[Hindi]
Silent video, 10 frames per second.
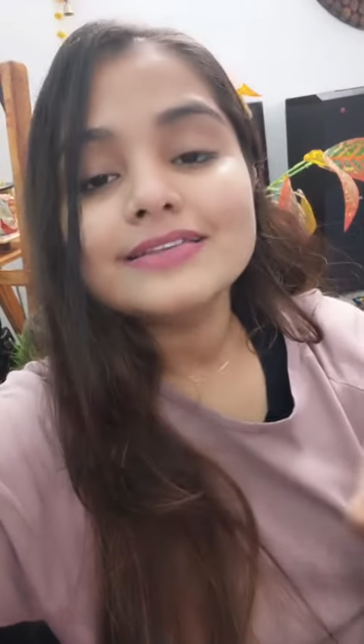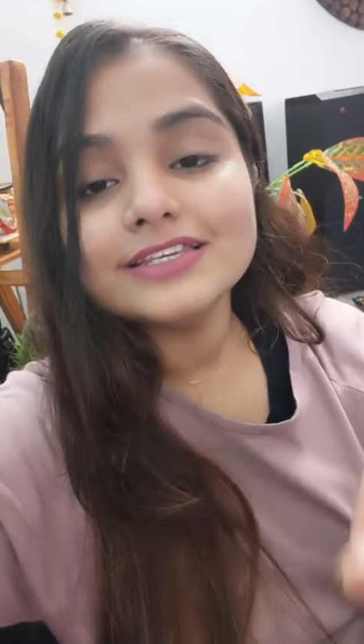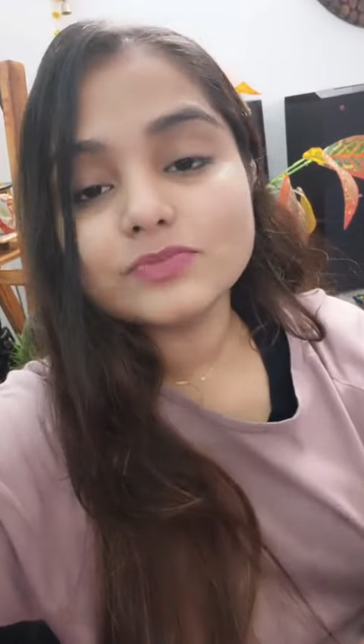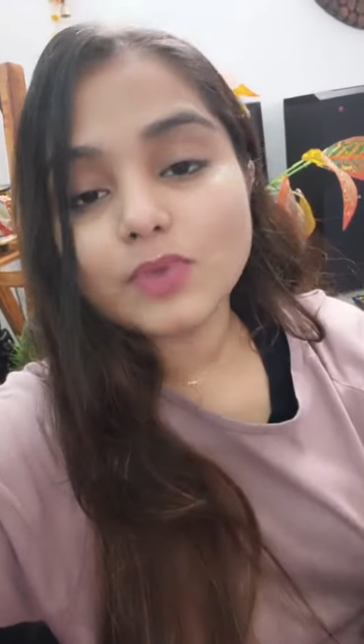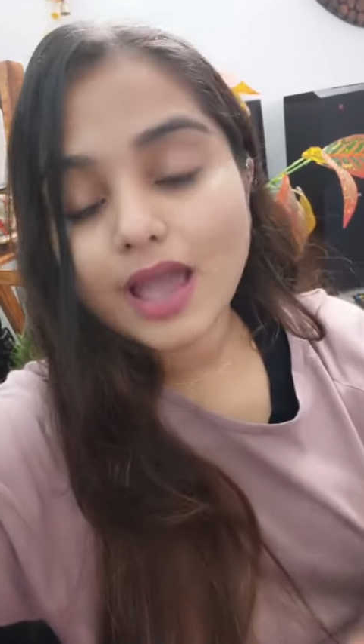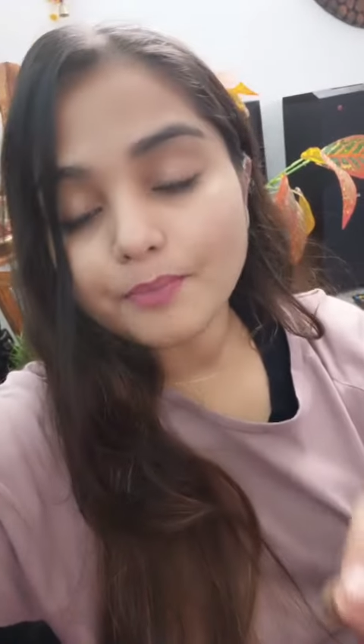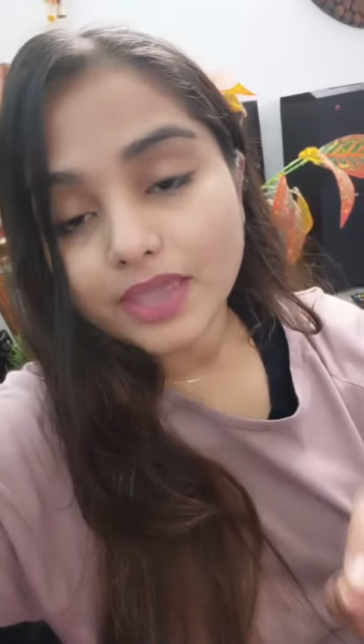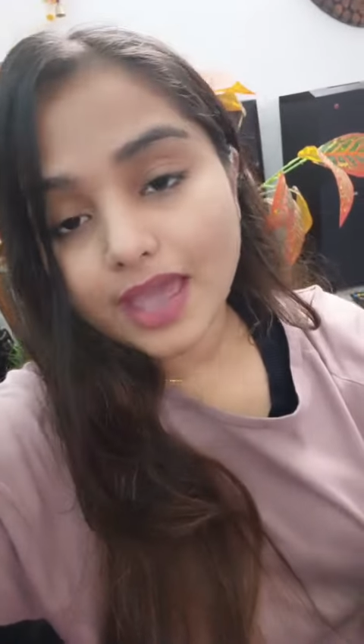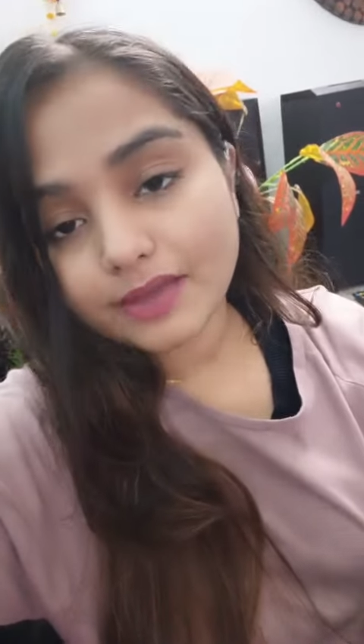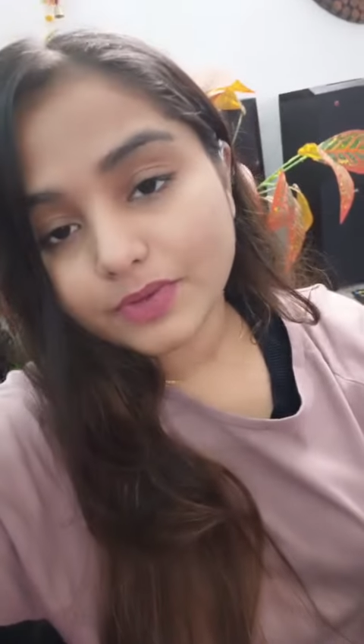जिसमें आपके
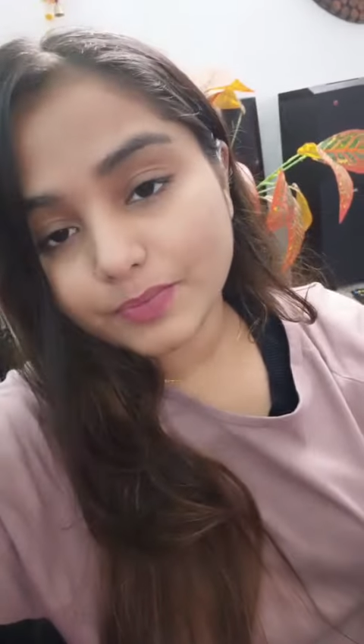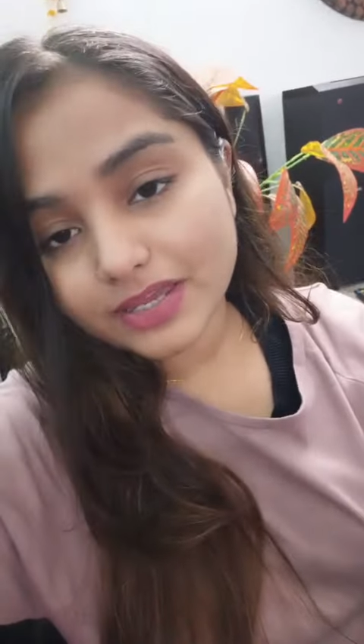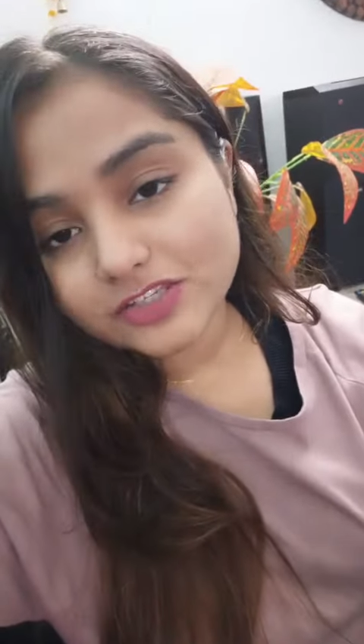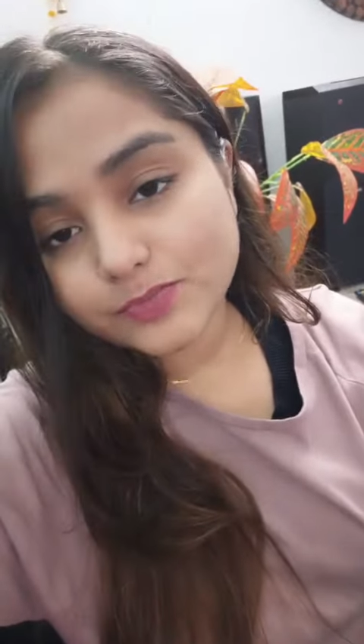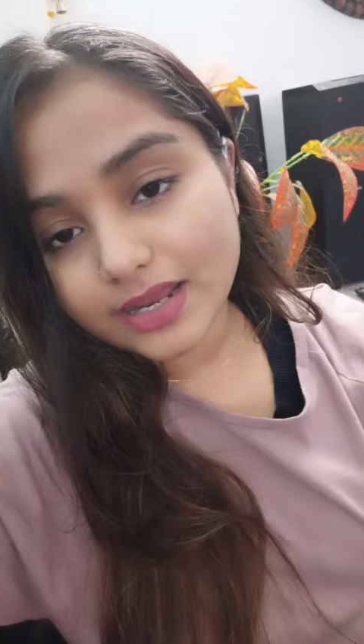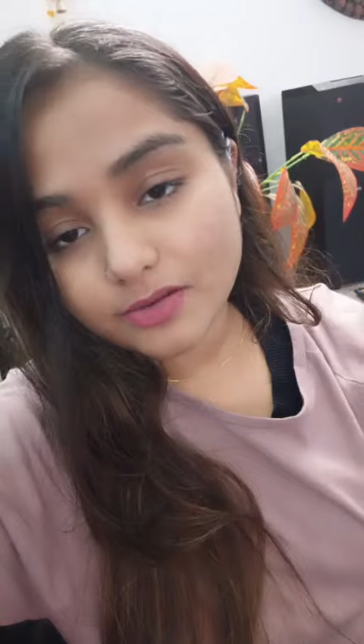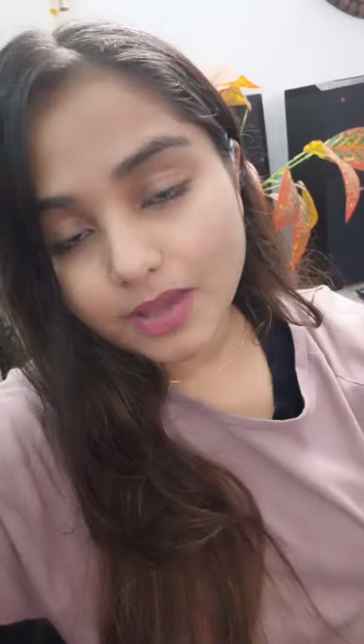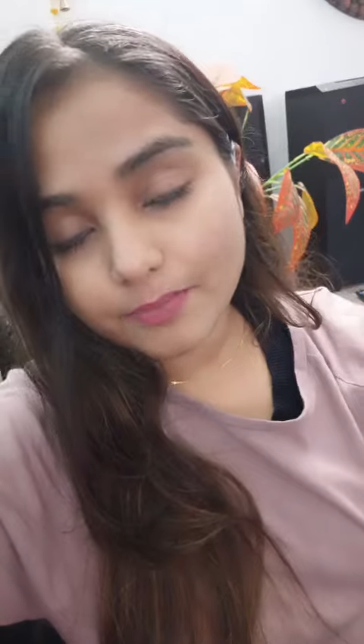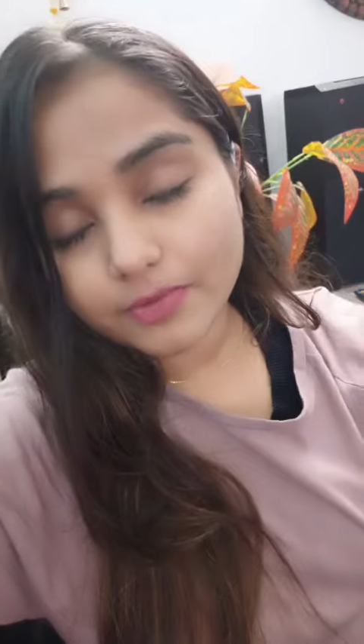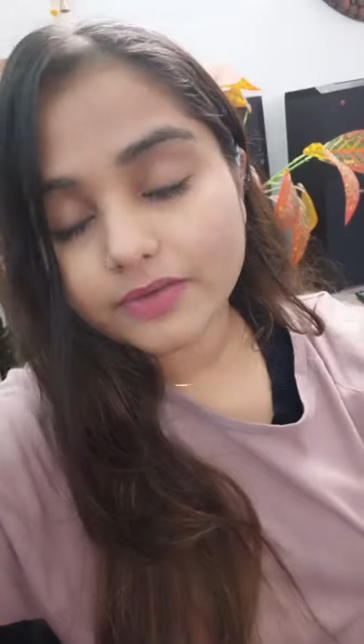आईबीपीएस पैनल
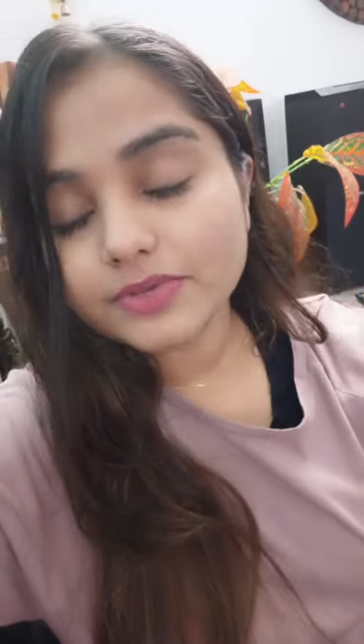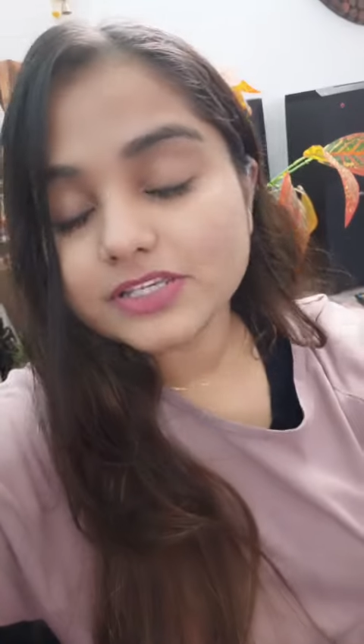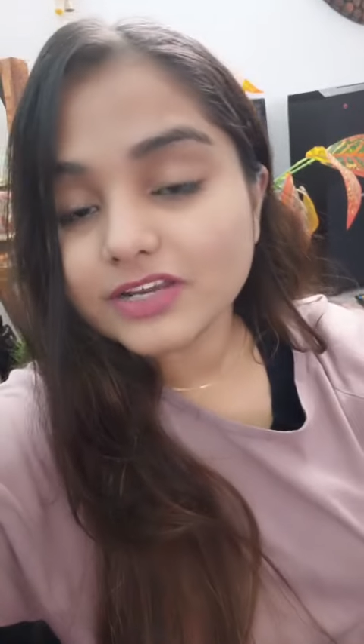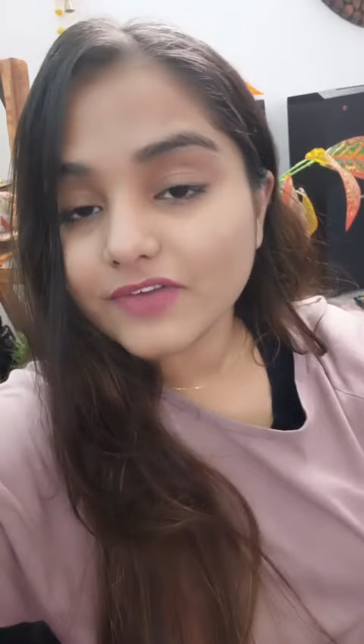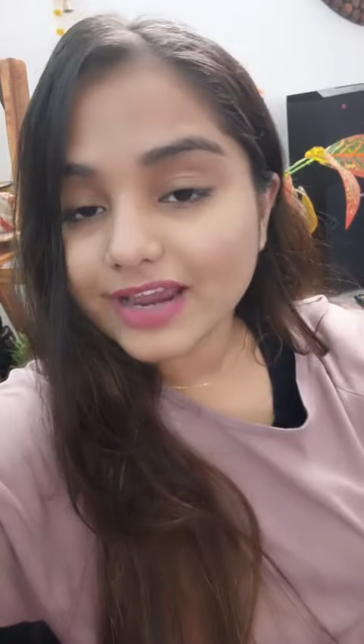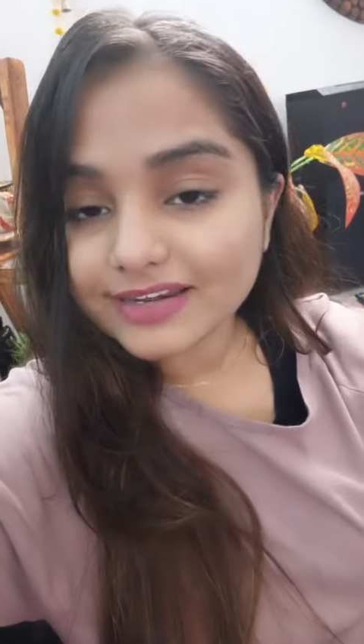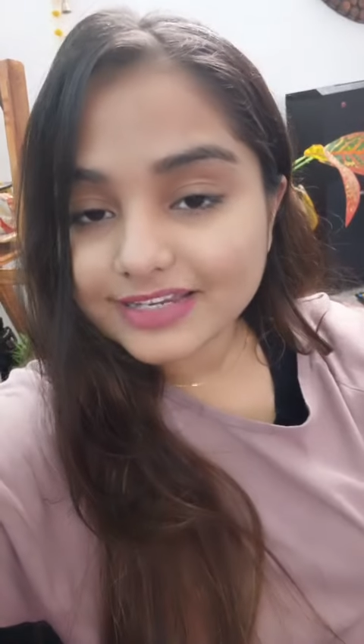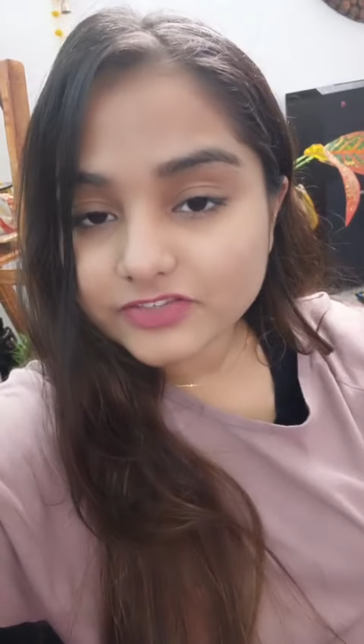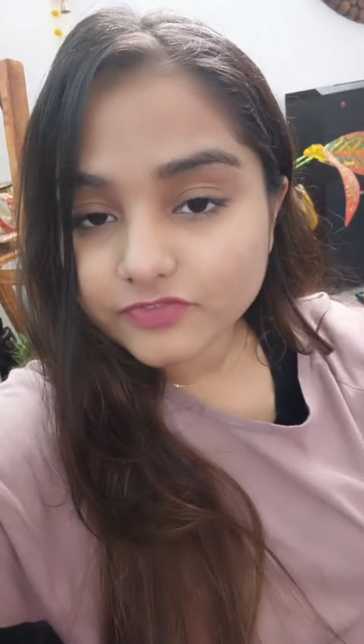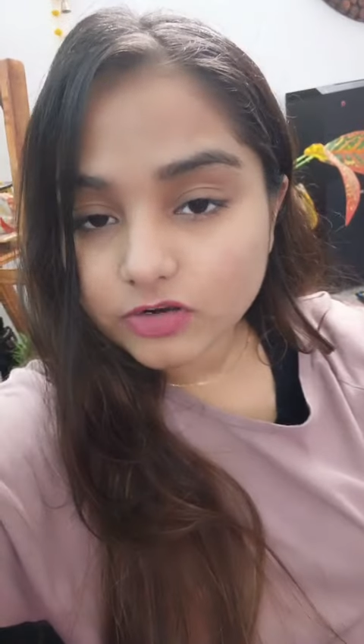मेंबर मिस्टर
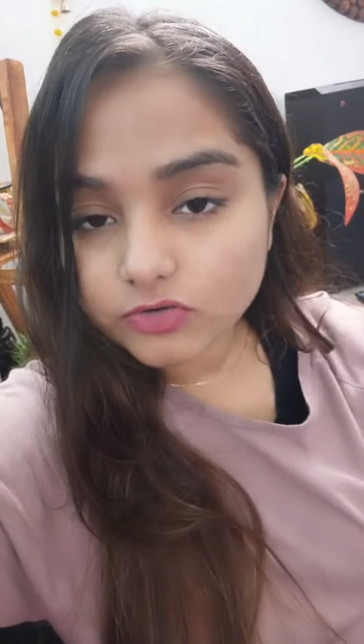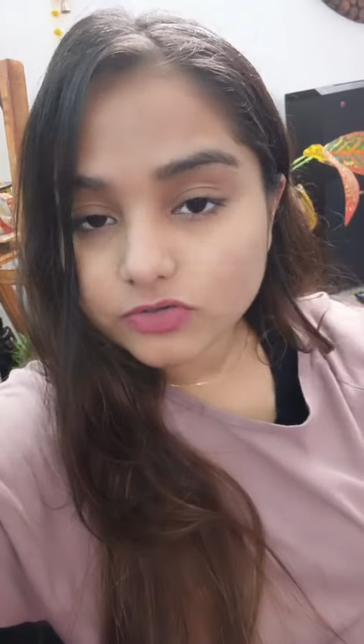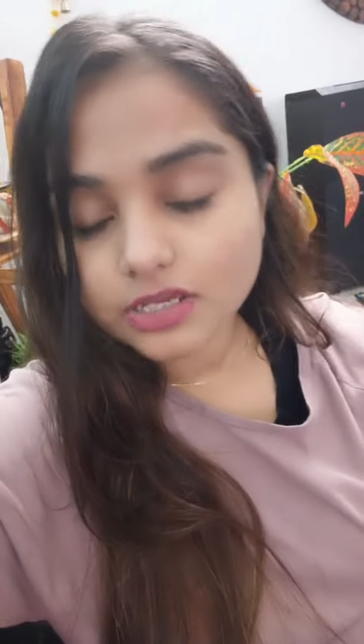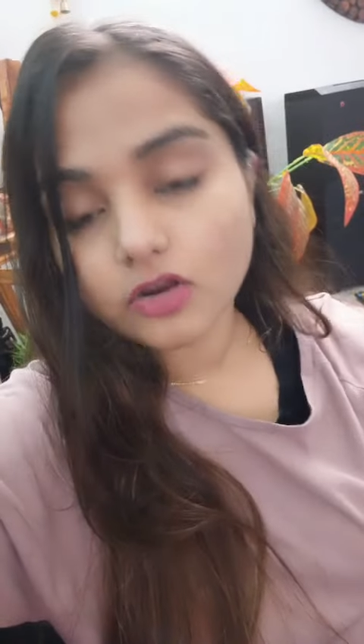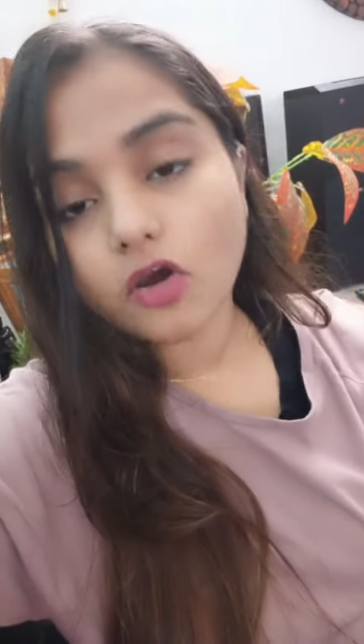वेंकटेश वर्लू सर